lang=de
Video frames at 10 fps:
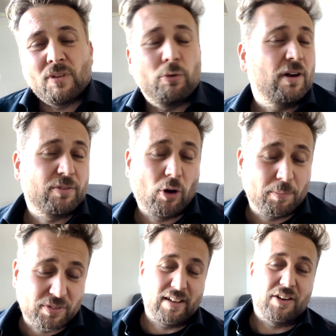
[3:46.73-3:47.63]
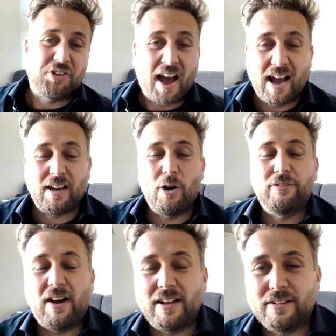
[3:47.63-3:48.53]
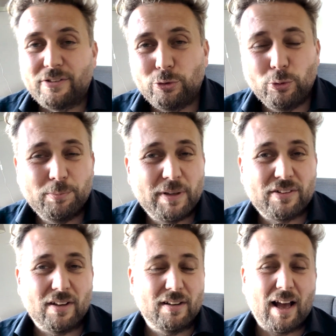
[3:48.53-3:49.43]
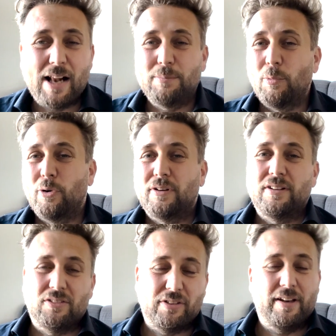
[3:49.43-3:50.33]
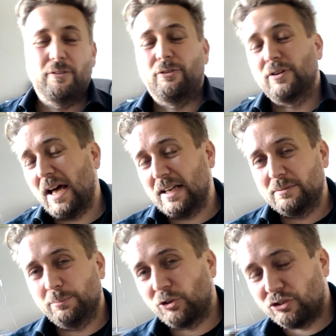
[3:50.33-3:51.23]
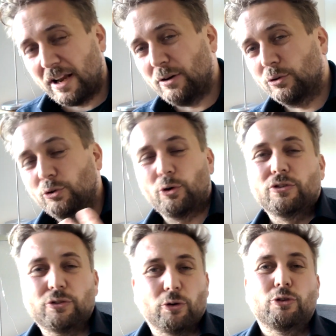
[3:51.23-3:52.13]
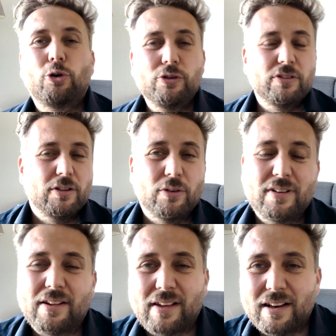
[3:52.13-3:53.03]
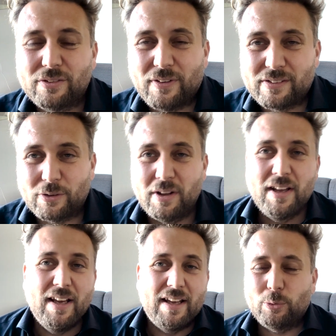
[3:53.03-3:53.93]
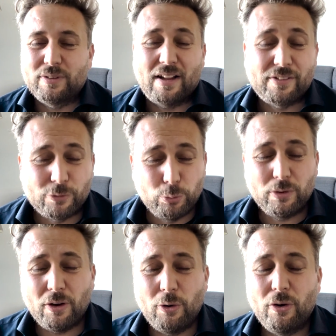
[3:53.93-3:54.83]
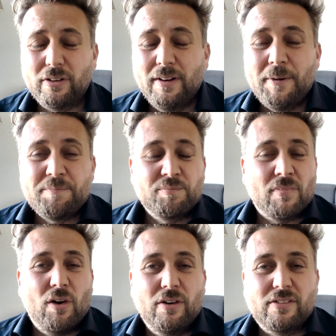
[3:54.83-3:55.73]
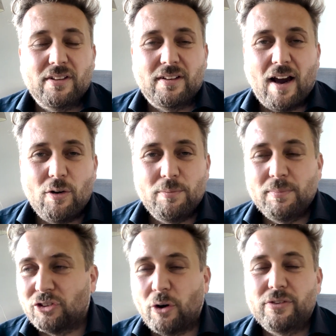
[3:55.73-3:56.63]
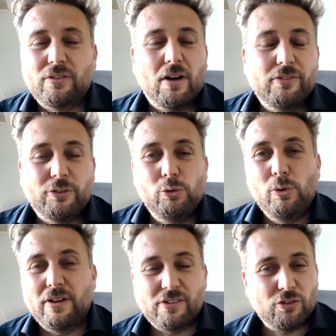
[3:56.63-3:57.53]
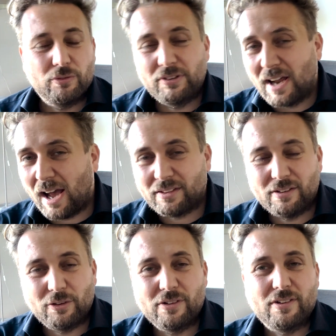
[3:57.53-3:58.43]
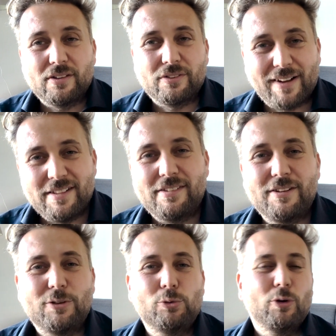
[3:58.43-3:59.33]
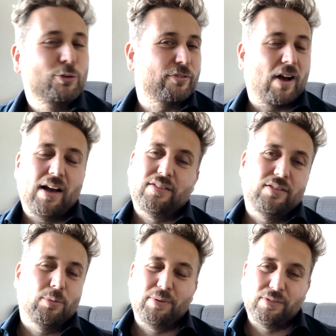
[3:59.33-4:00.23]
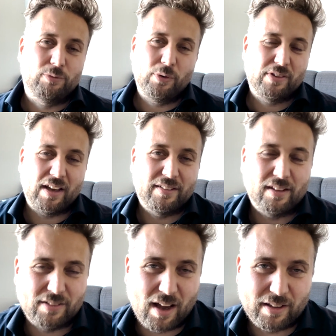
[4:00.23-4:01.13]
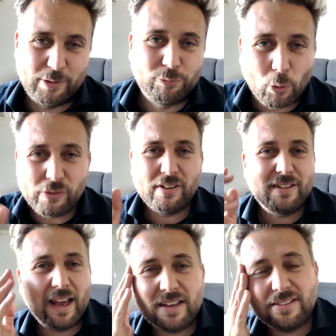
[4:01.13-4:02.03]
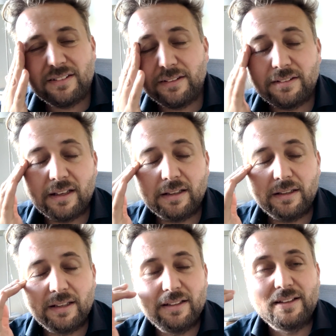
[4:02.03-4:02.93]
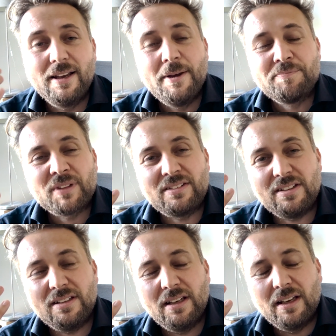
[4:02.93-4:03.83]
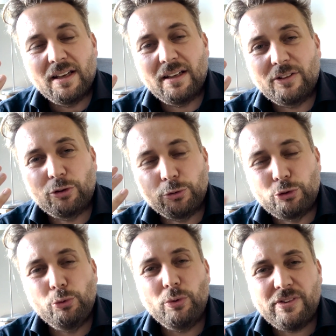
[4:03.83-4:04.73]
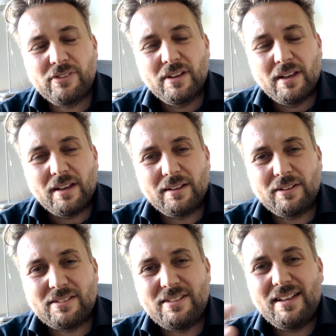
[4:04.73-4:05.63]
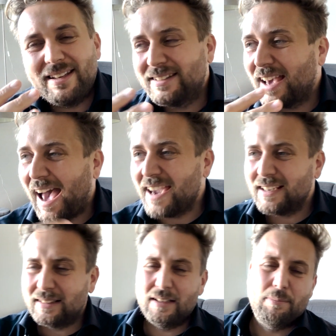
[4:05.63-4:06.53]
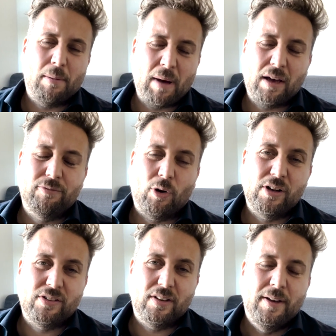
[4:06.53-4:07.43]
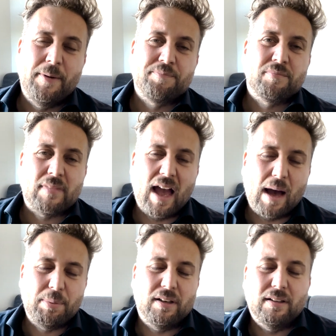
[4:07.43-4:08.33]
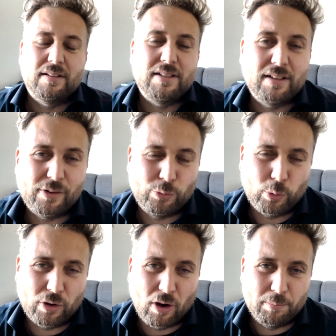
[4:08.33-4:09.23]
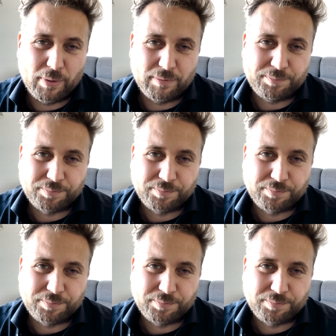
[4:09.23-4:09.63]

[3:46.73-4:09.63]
Und dann kommt der Tag auf einen zu mit äh, allen möglichen Telefonaten, Bestellungen, Kunden und Kundinnen und das alles, was da so dazugehört. Und kaum schaust du auf die Uhr, ist es schon wieder 18, 19, 20 Uhr und du fragst ein bisschen, wo ist eigentlich der Tag hin? Wo sind eigentlich die Dinge hin, die äh, To-Dos, die ich eigentlich mal machen wollte, aber nie dazu gekommen bin?